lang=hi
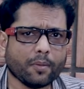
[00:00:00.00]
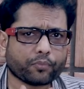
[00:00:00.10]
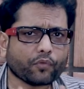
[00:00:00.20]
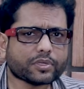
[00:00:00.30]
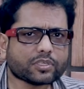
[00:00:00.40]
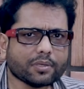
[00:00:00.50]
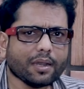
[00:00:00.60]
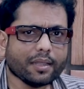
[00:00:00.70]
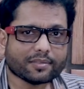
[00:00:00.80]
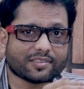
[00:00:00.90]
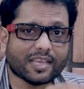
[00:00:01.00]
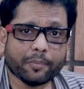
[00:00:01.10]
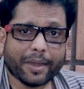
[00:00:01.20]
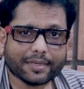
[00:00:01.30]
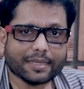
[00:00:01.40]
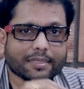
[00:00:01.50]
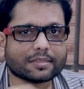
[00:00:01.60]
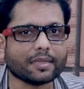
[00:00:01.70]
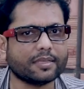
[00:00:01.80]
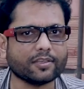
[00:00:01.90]
प्रोफेशनल सिनेमैटिक
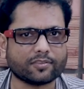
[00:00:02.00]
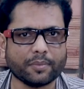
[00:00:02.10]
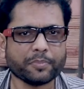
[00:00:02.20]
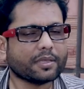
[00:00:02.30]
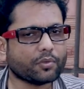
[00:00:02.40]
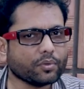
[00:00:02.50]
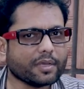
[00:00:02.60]
तरीके से क्योंकि